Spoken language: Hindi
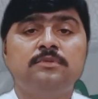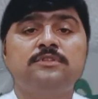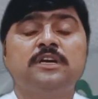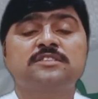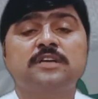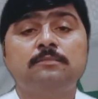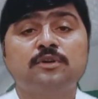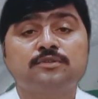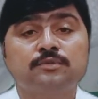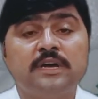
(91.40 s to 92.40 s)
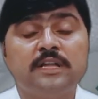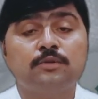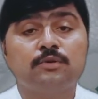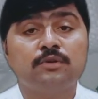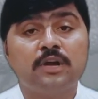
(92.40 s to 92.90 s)
यकसा मौजू है
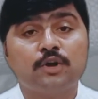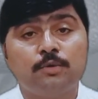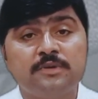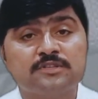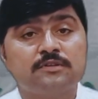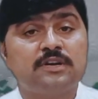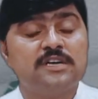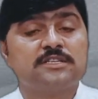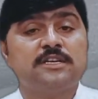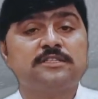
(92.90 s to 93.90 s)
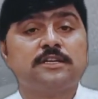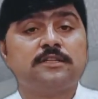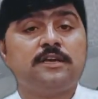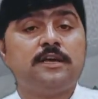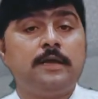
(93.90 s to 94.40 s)
दोनों इलाकों में इसको काश कर
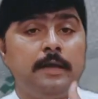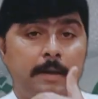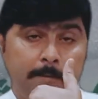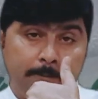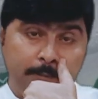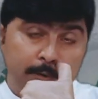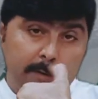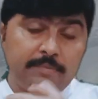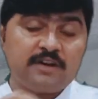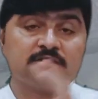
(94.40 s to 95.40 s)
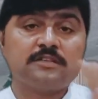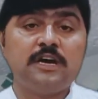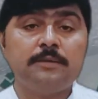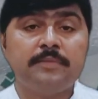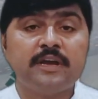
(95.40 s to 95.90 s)
सकते हैं पूरे
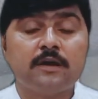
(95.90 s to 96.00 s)
पाकिस्तान में